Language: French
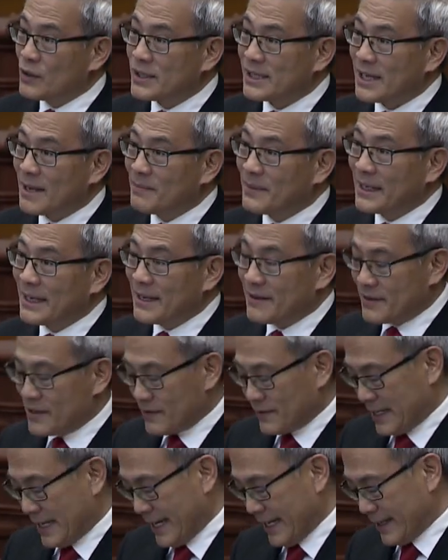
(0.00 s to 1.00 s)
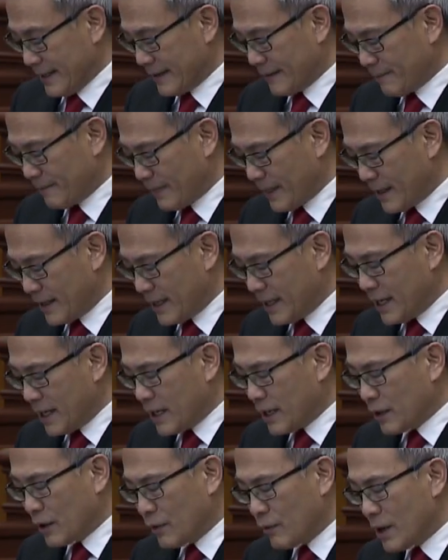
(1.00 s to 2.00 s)
On ne consulte pas
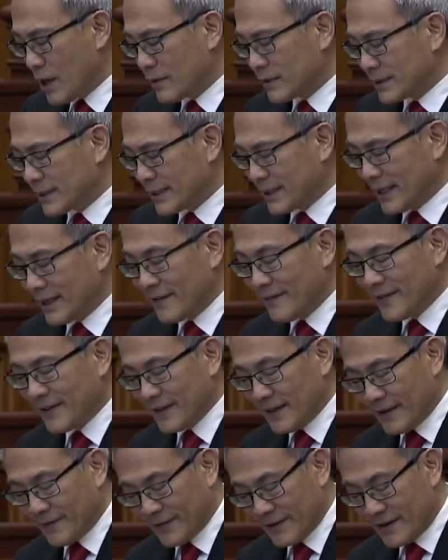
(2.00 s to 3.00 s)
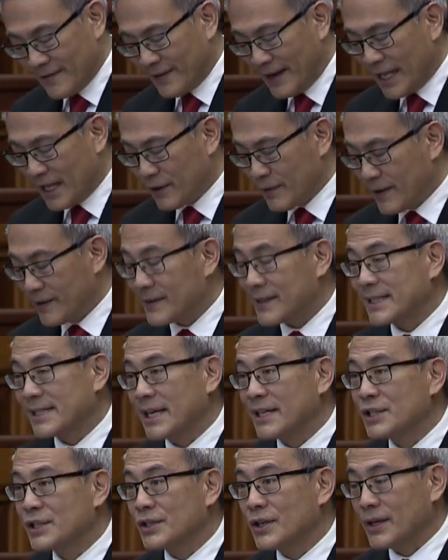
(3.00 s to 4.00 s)
les scientifiques. Si
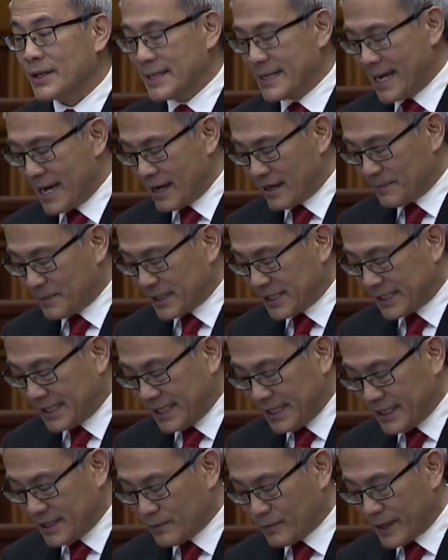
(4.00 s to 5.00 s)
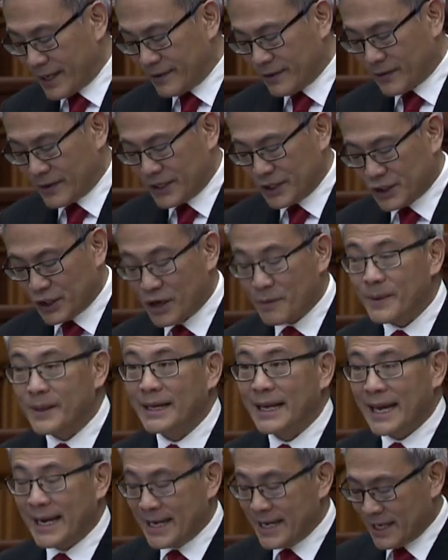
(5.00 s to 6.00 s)
un évaluateur n'est pas certain de la
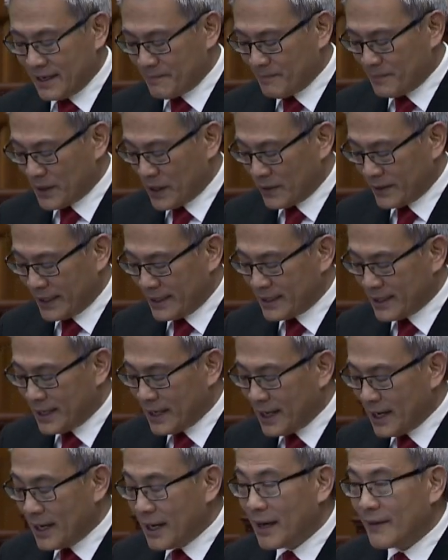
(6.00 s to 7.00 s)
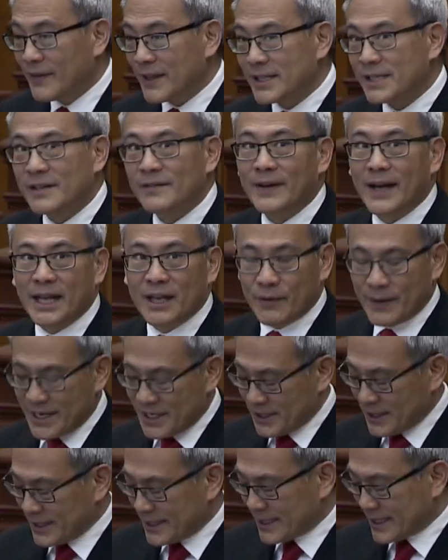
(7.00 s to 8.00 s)
façon d'aller de l'avant, on ne peut
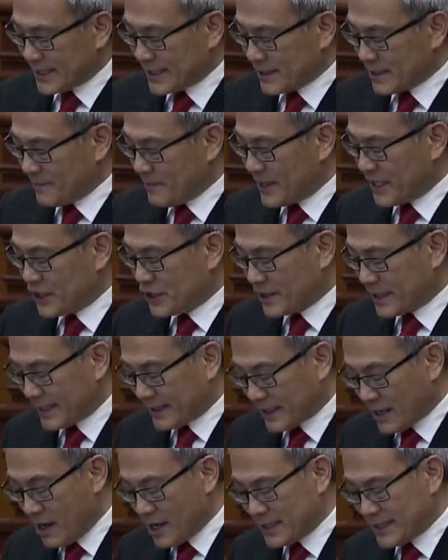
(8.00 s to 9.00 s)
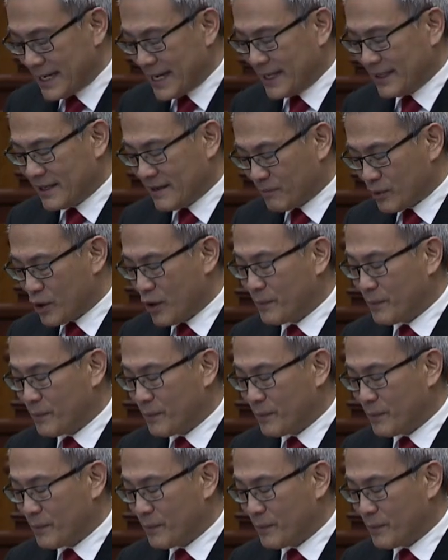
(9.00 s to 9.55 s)
interpréter une composante de ce système d'évaluation.